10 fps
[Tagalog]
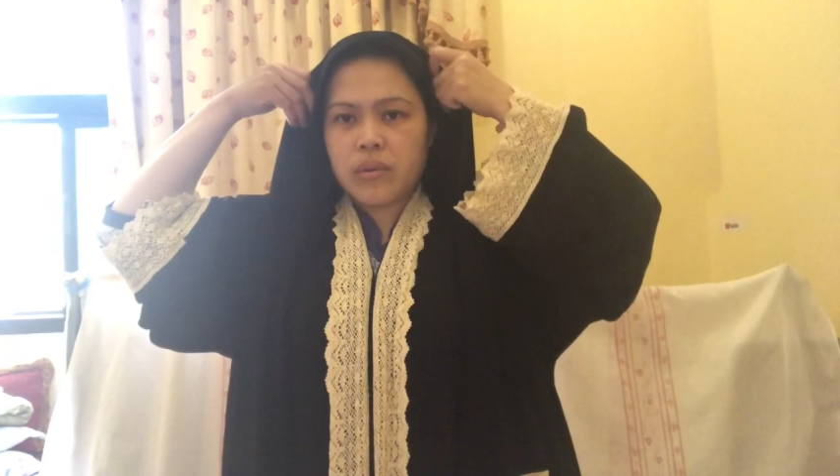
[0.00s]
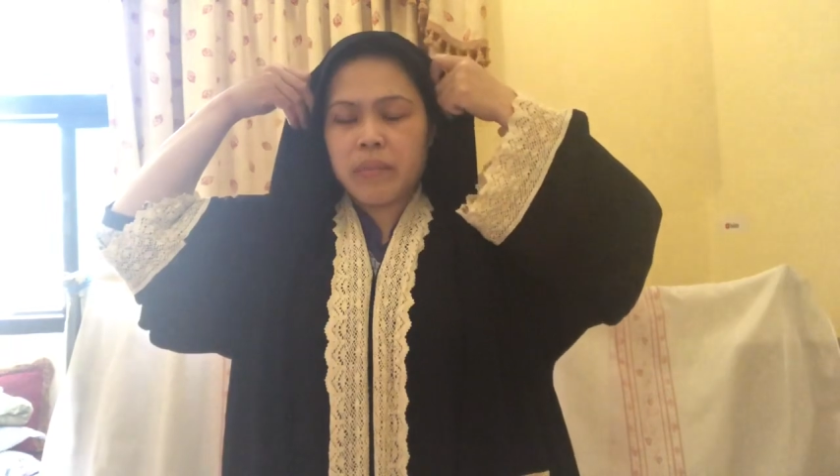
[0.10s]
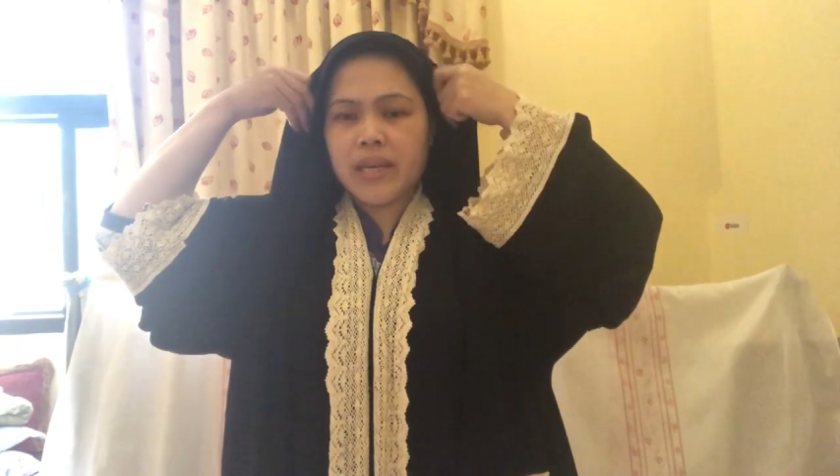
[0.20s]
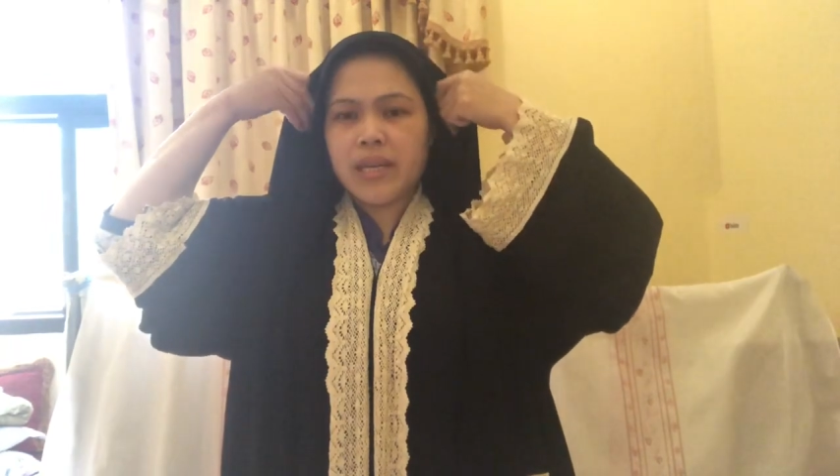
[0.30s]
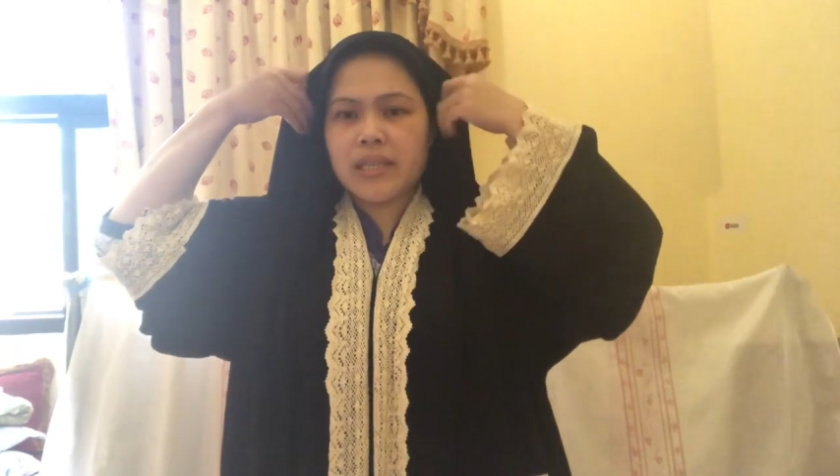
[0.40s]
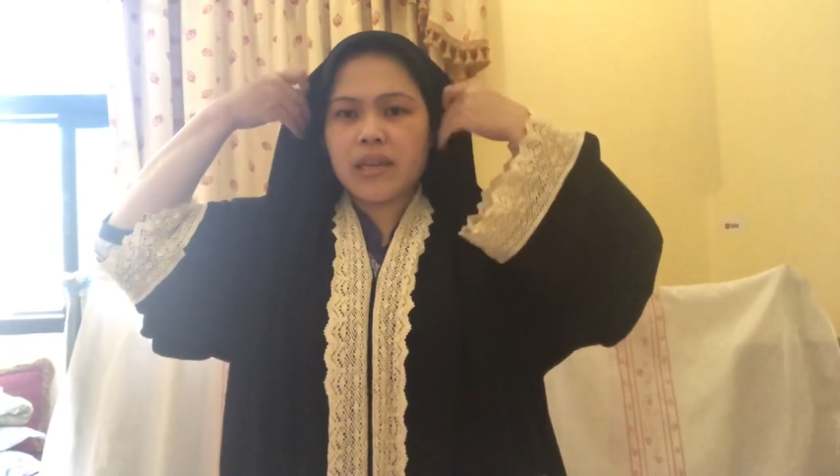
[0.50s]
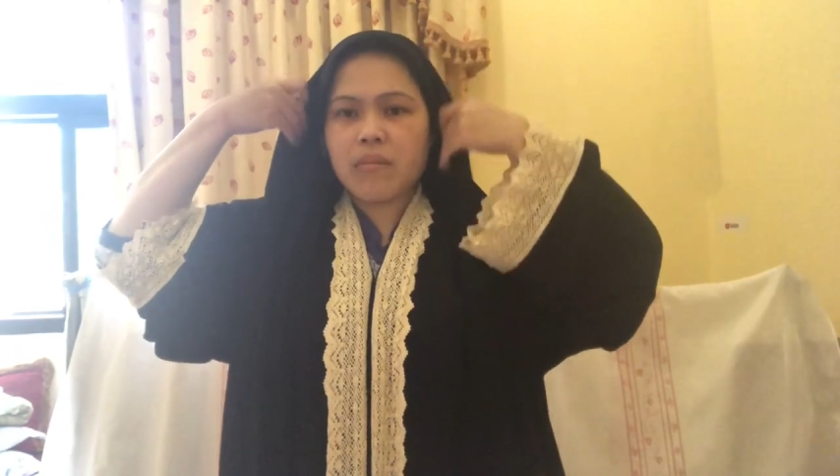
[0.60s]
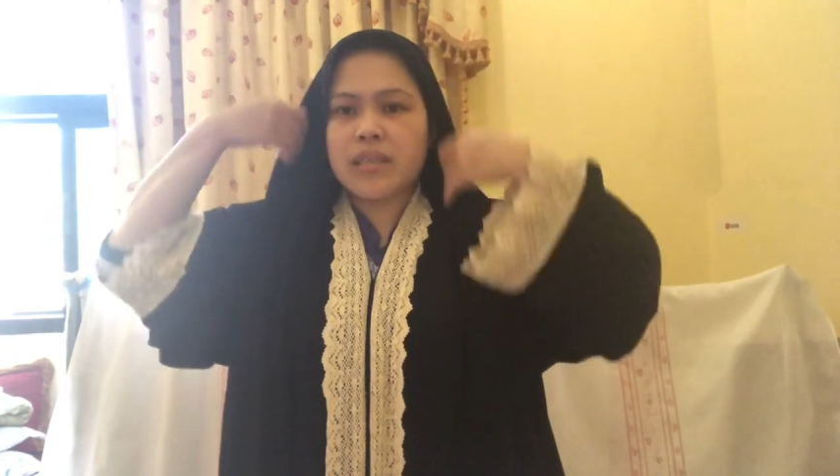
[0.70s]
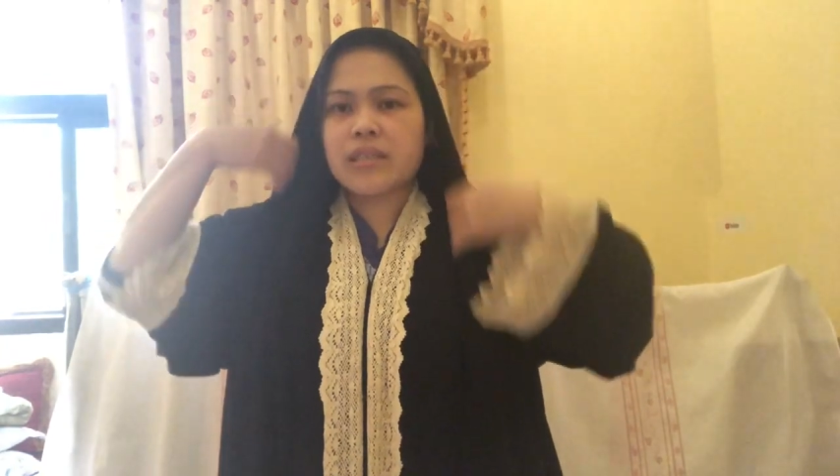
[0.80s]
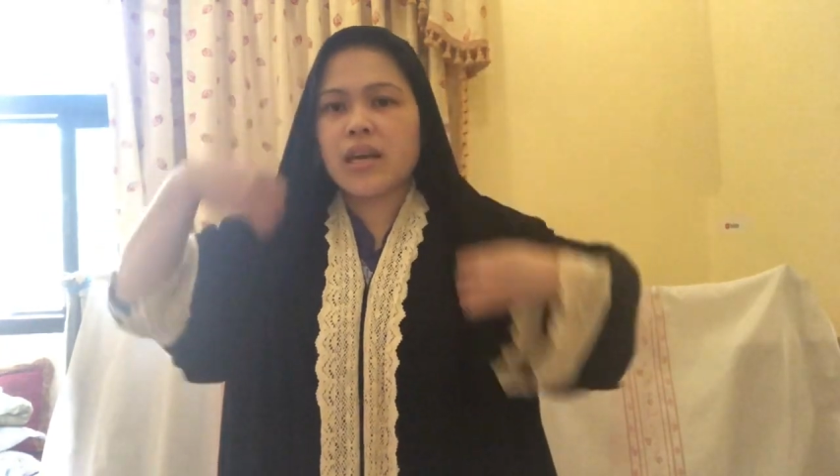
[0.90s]
pag nasa
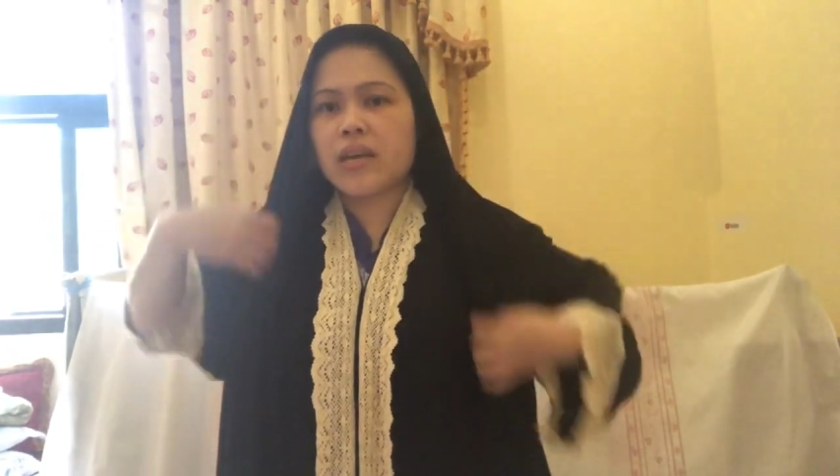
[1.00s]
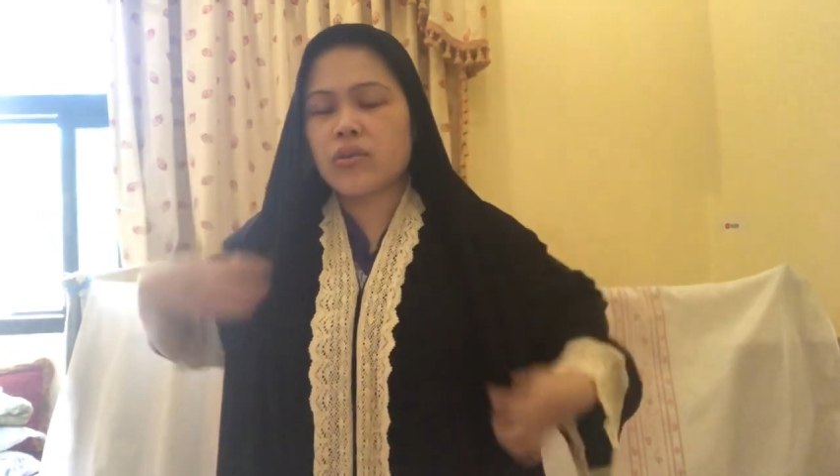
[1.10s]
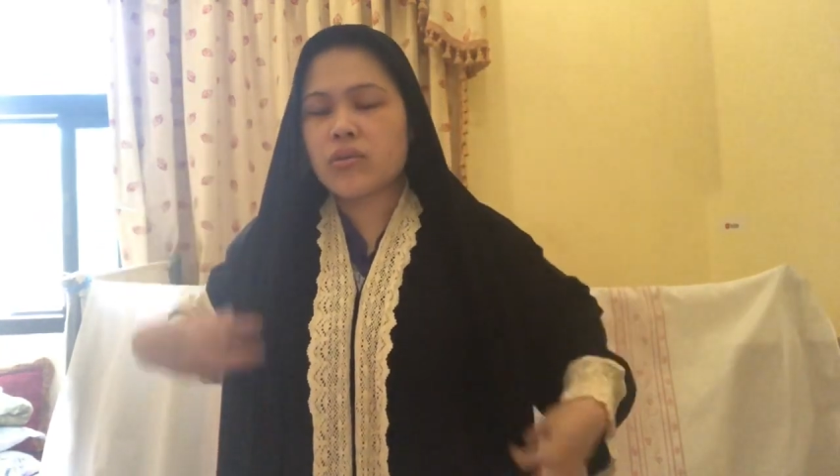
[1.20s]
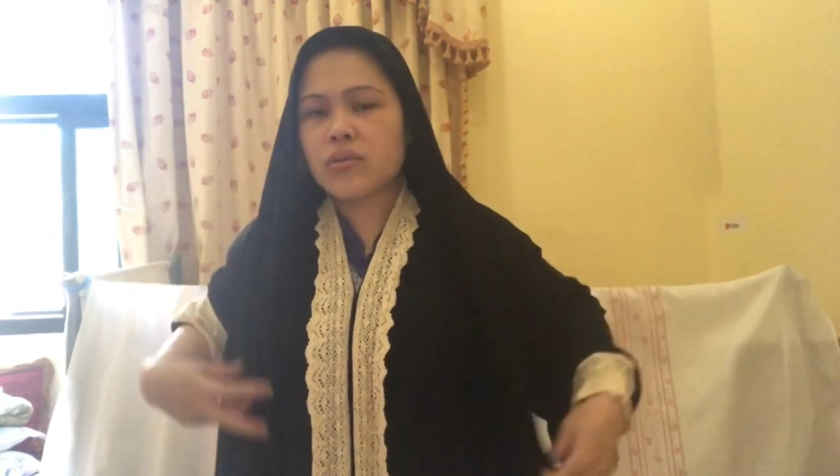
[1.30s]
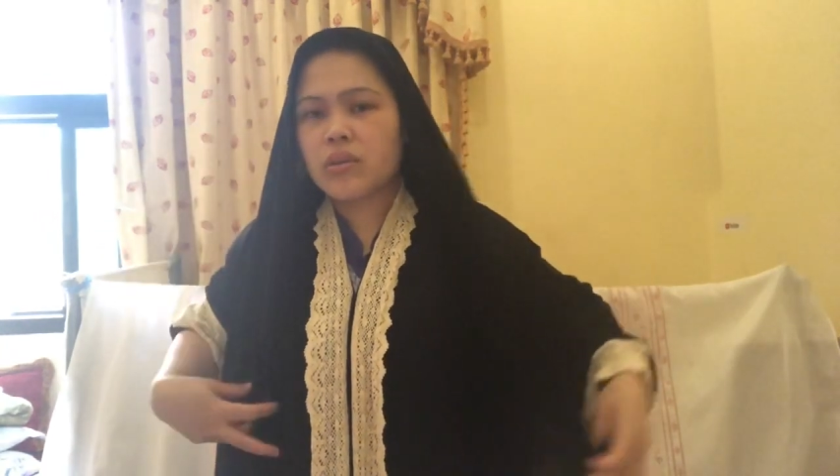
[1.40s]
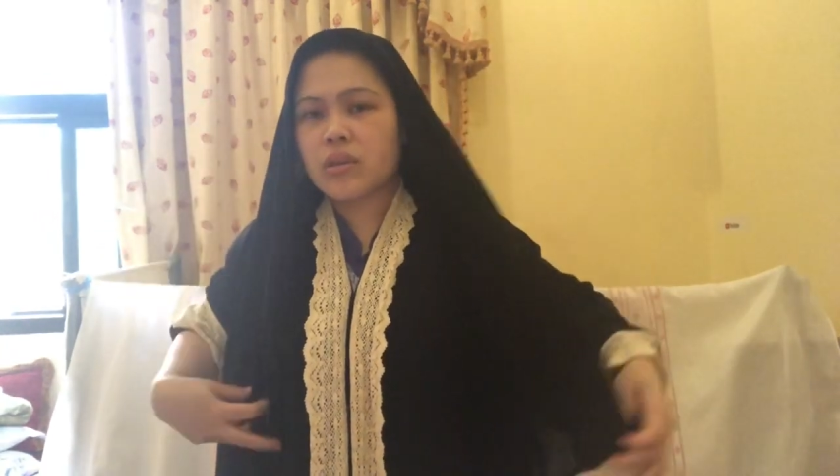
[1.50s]
labas tayo